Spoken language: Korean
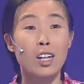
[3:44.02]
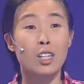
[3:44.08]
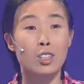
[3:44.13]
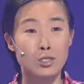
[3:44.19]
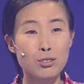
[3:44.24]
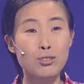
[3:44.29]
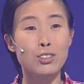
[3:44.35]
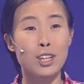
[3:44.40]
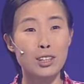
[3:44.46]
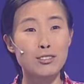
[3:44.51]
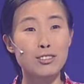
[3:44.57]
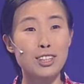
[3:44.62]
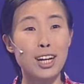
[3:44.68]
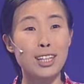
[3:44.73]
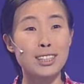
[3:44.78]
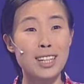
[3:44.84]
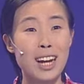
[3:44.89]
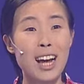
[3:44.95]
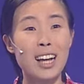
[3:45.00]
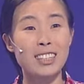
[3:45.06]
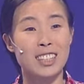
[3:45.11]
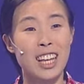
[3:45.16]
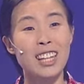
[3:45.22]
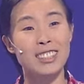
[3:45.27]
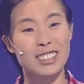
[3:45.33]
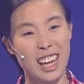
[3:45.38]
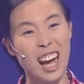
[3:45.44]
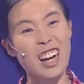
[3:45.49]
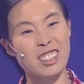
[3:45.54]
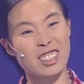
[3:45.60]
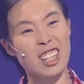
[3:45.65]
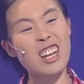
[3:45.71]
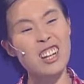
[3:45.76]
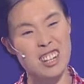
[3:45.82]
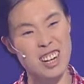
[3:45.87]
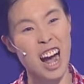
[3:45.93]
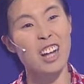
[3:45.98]
순대국이 아니라 생닭
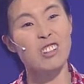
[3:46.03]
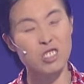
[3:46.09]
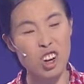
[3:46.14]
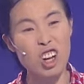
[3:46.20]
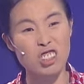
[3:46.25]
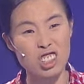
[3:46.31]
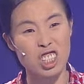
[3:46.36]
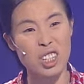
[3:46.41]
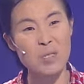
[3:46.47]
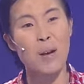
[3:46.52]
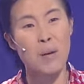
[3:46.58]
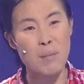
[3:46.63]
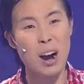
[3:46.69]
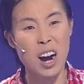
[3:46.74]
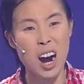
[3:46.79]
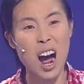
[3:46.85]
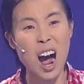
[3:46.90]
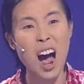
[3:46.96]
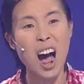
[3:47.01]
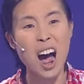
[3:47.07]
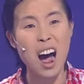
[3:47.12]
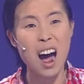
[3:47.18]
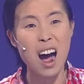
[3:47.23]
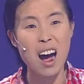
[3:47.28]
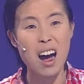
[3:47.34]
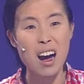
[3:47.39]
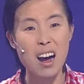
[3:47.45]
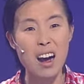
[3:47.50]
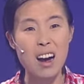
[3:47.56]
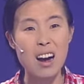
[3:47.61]
생간도 아주 씹어 먹어